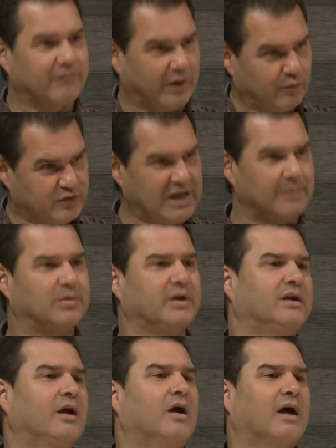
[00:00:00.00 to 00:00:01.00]
Fait que vous
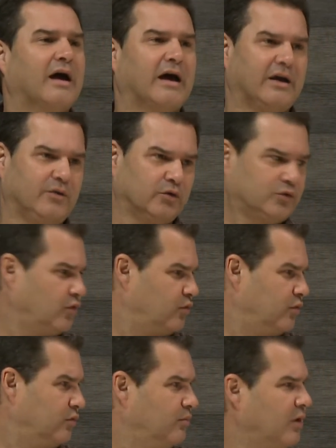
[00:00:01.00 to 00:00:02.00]
appelez à euh, notre
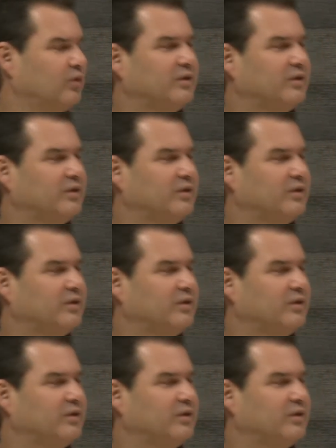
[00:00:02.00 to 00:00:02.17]
numéro de